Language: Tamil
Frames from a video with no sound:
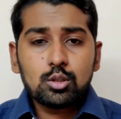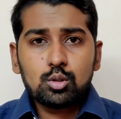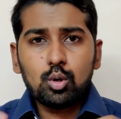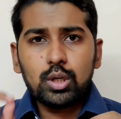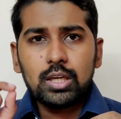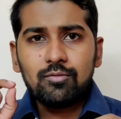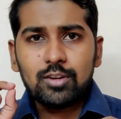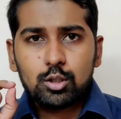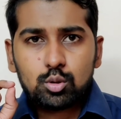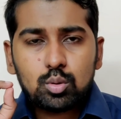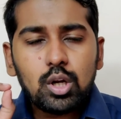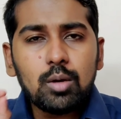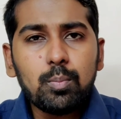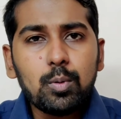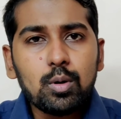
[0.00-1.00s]
ஸோ இவர்
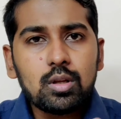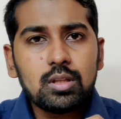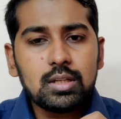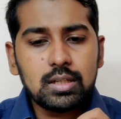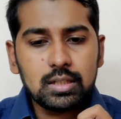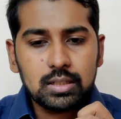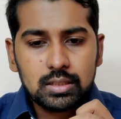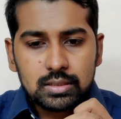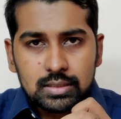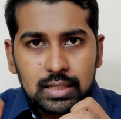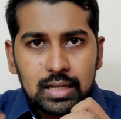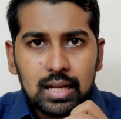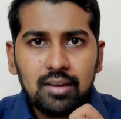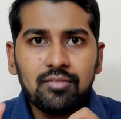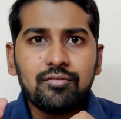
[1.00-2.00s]
சுட போகிறதுக்கு
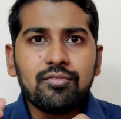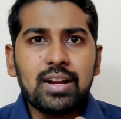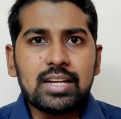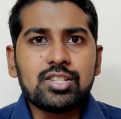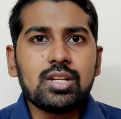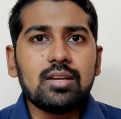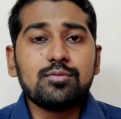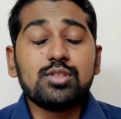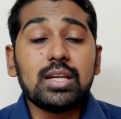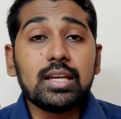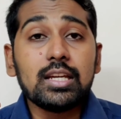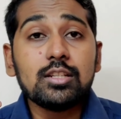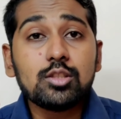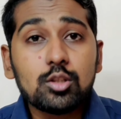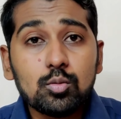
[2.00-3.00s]
சில ஃப்ராக்ஷன் ஆஃப்
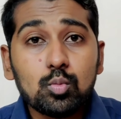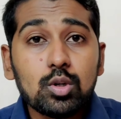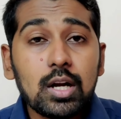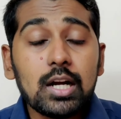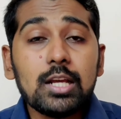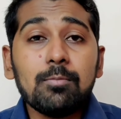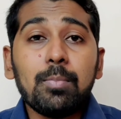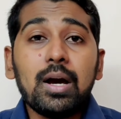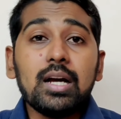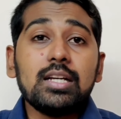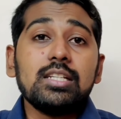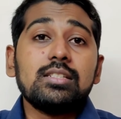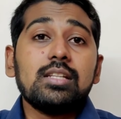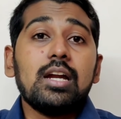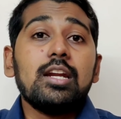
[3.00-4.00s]
செகண்ட்ஸுக்கு முன்னாடி
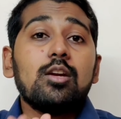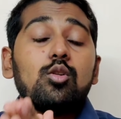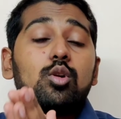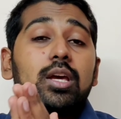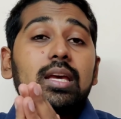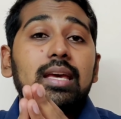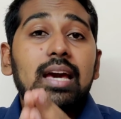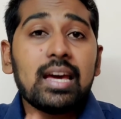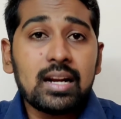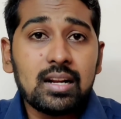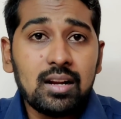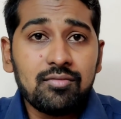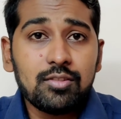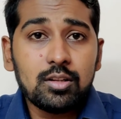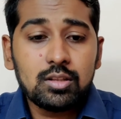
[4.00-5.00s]
பாகிஸ்தானினுடைய
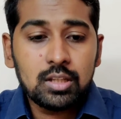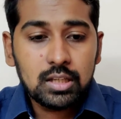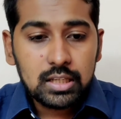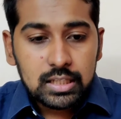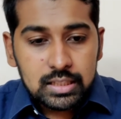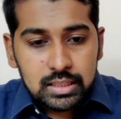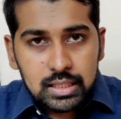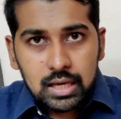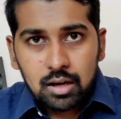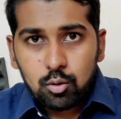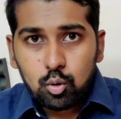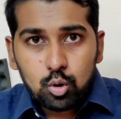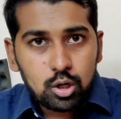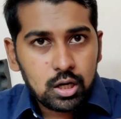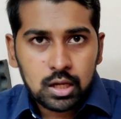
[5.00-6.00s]
ஏர்க்ராஃப்ட் வந்து
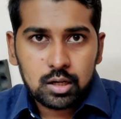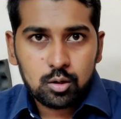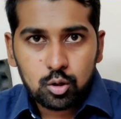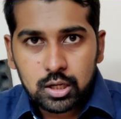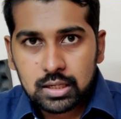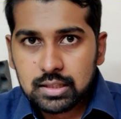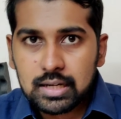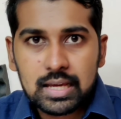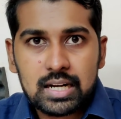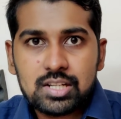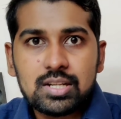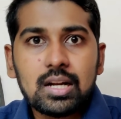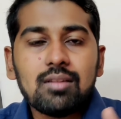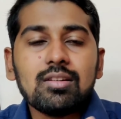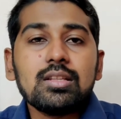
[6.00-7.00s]
இந்தியாவுக்குள்ளே நோக்கி அந்த
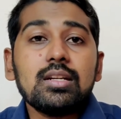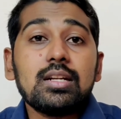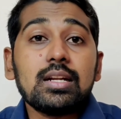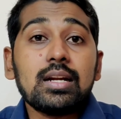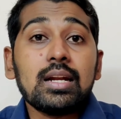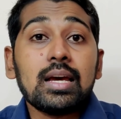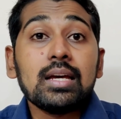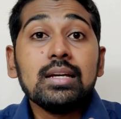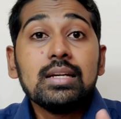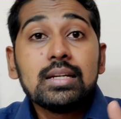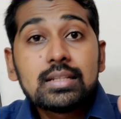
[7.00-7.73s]
டேரக்ஷனில் வந்துட்டு இருக்குல்ல